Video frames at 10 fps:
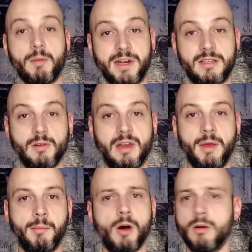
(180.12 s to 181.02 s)
aparecer um Lá
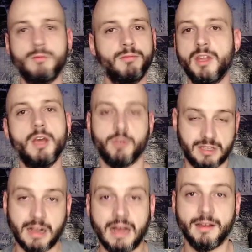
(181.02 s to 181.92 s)
bemol, eu vou
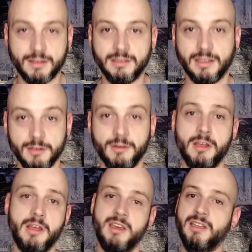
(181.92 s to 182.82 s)
sacar, entendeu?
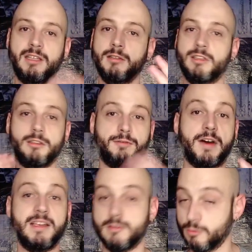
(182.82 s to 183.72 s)
Então, tanto
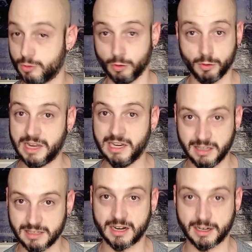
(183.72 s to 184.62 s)
faz, eu não estou numa ilha
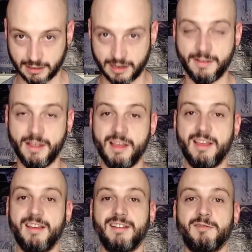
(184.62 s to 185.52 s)
deserta, né?
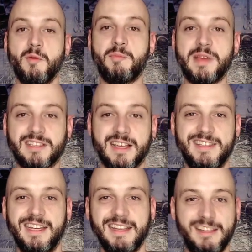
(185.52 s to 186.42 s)
Vamos pensar
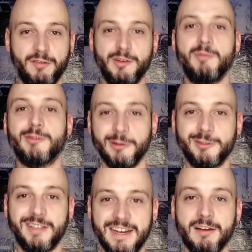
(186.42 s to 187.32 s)
assim, quem tem ouvido absoluto
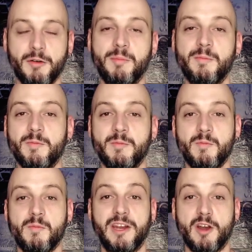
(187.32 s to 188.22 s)
teria
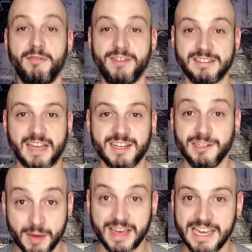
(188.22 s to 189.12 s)
uma enorme vantagem
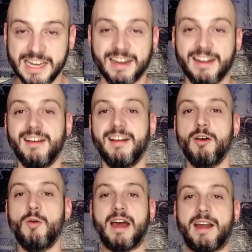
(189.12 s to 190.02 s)
numa ilha, né?
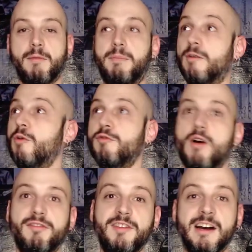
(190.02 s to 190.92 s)
O cara ouve um
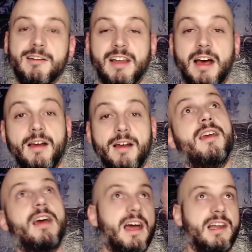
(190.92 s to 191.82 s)
avião lá,
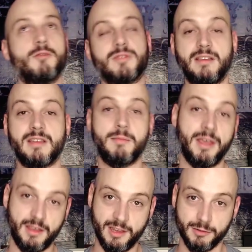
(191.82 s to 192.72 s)
ah, ele consegue
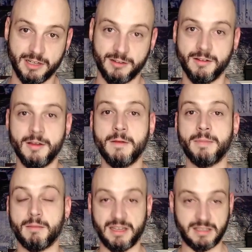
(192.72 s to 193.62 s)
saber, eu não.
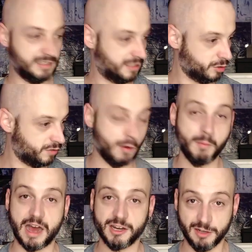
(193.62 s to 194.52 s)
Mas assim, se eu tiver um
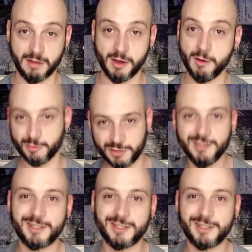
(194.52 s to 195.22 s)
baixo na mão, eu consigo